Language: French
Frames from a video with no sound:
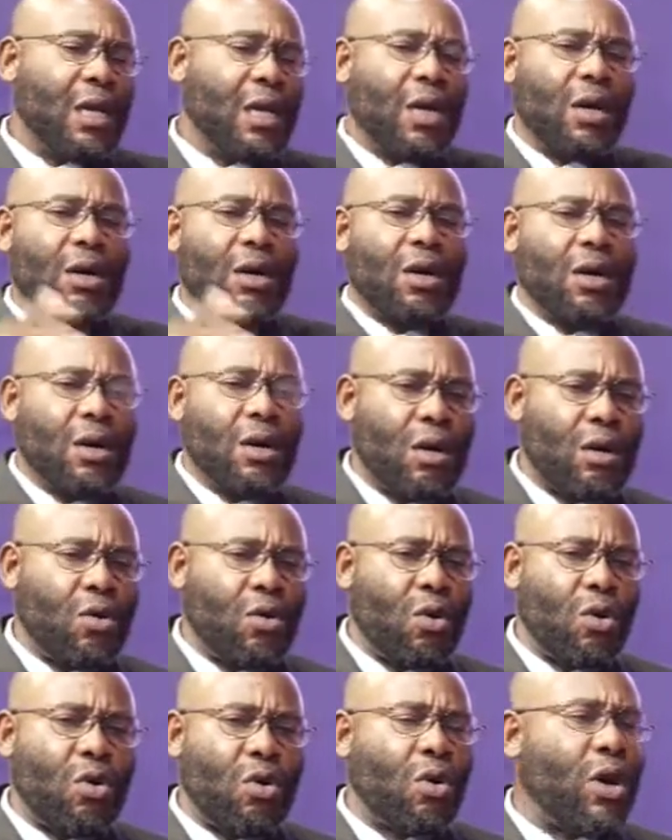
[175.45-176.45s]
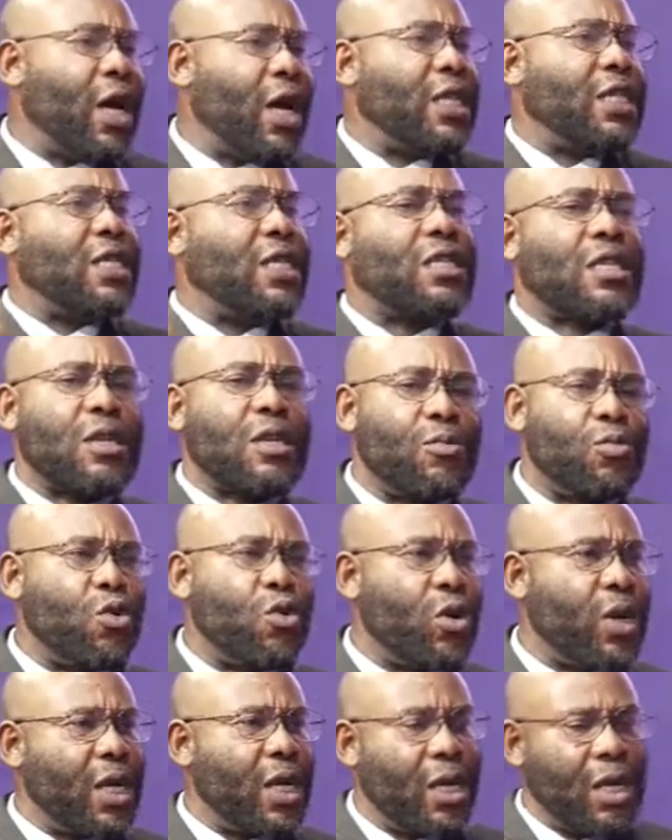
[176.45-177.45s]
euh, qu'on a
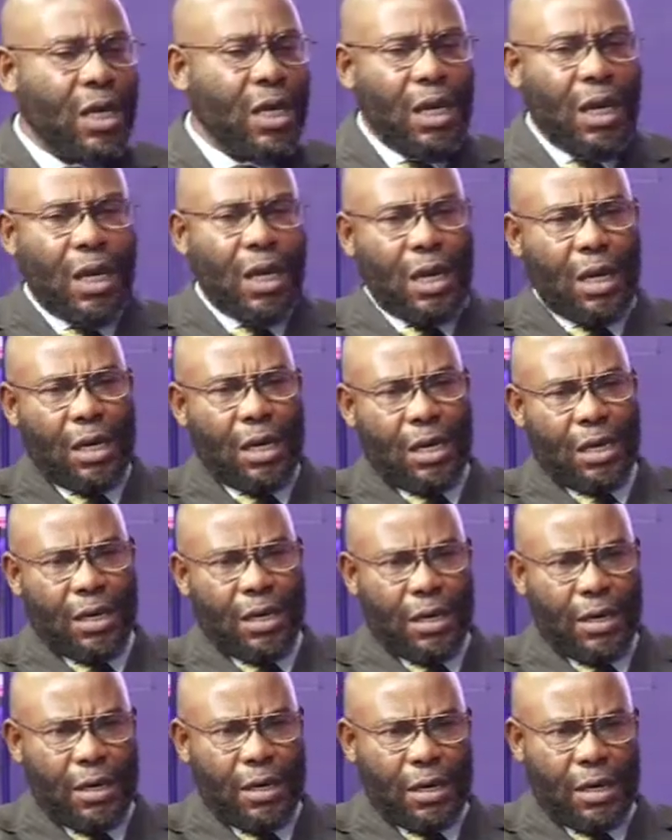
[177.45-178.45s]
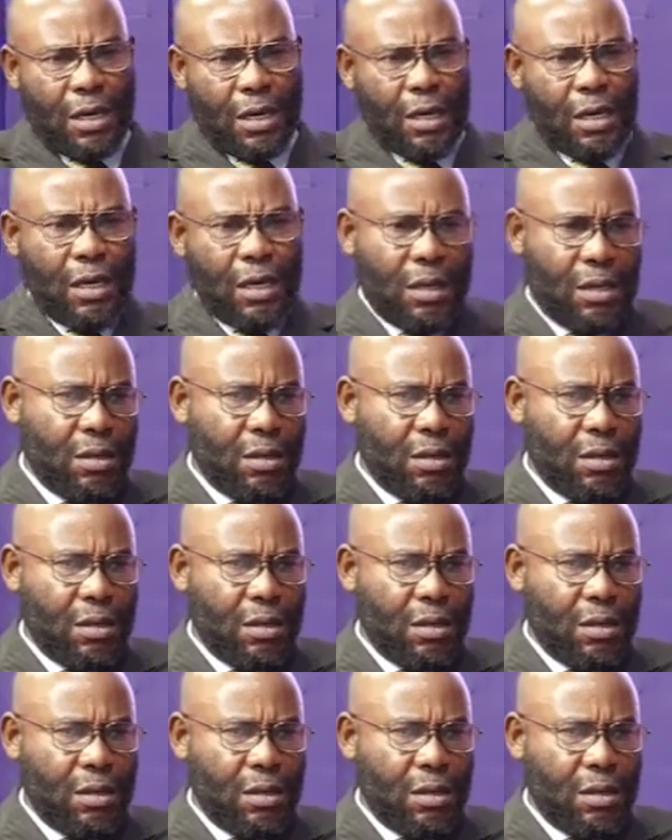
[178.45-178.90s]
distribuées euh,